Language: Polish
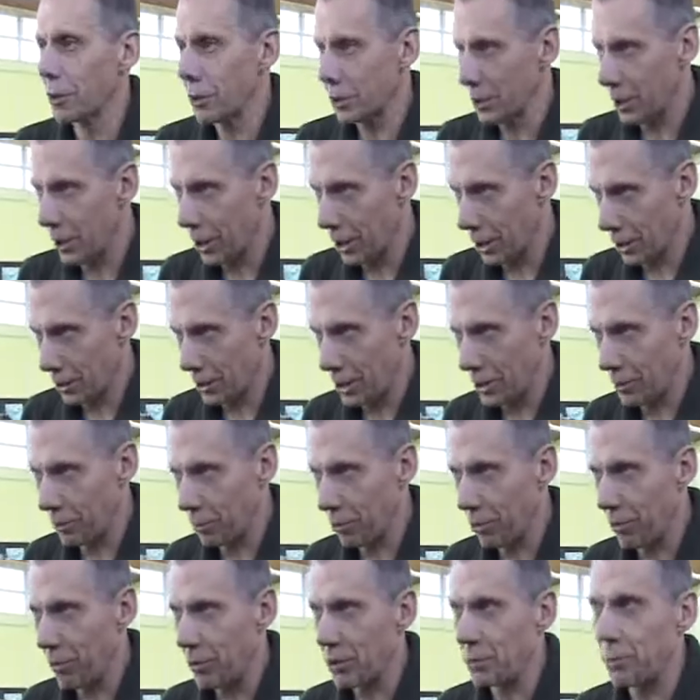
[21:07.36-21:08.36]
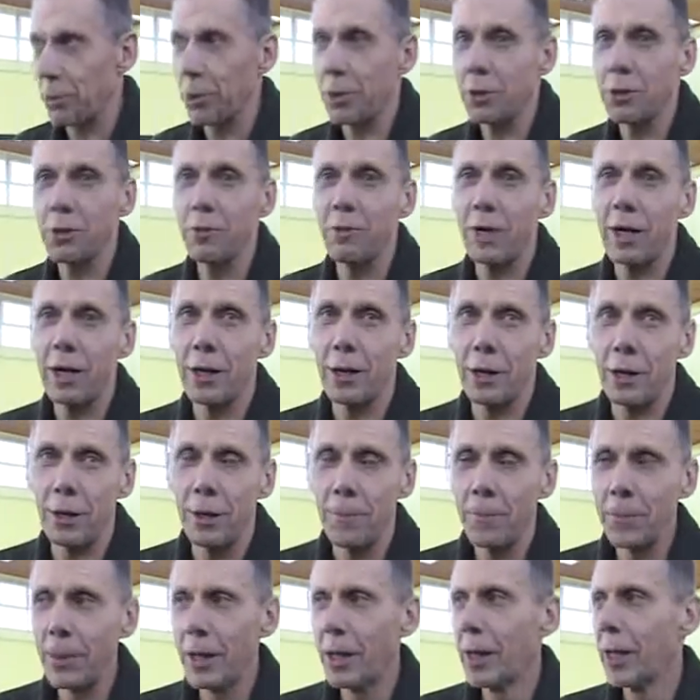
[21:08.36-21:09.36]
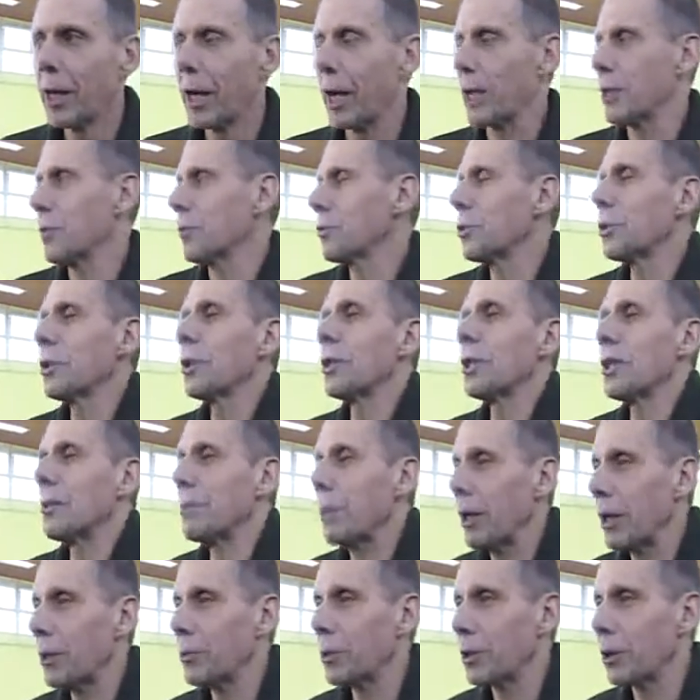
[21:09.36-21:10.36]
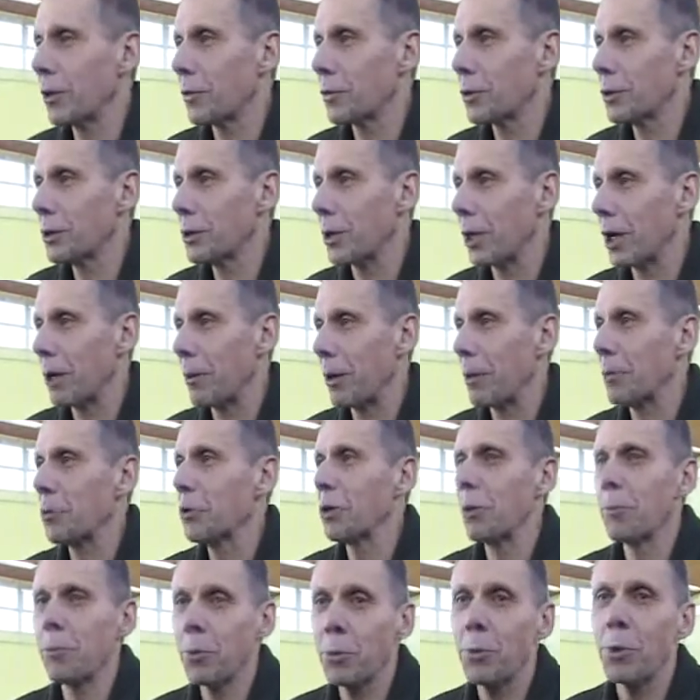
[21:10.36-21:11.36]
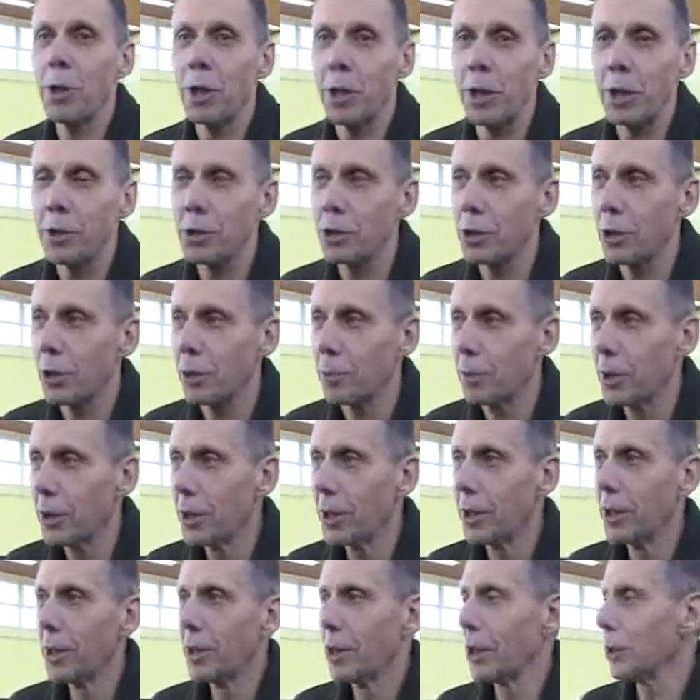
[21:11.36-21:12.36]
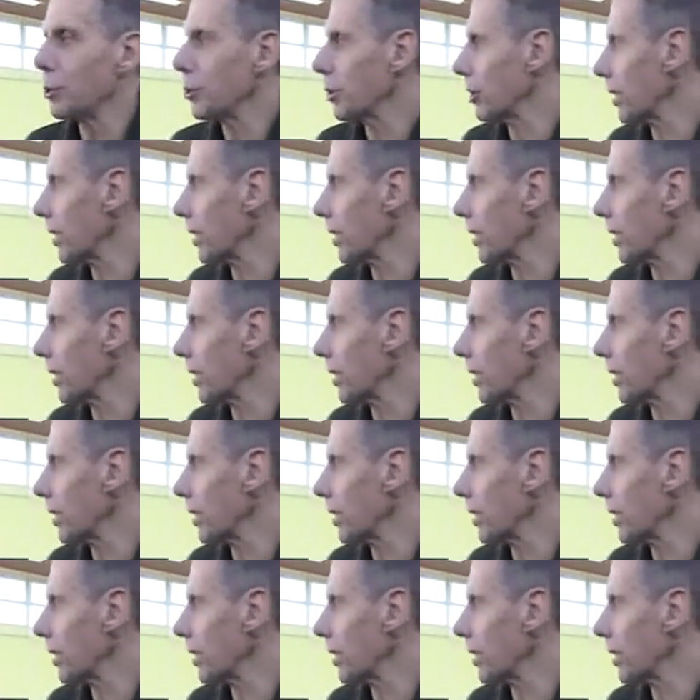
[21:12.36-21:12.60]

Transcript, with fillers: wszystkie gry zespołowe, sporty walki, a dziewczynki nie mają tego wszystkiego, mają tylko piłkę ręczną i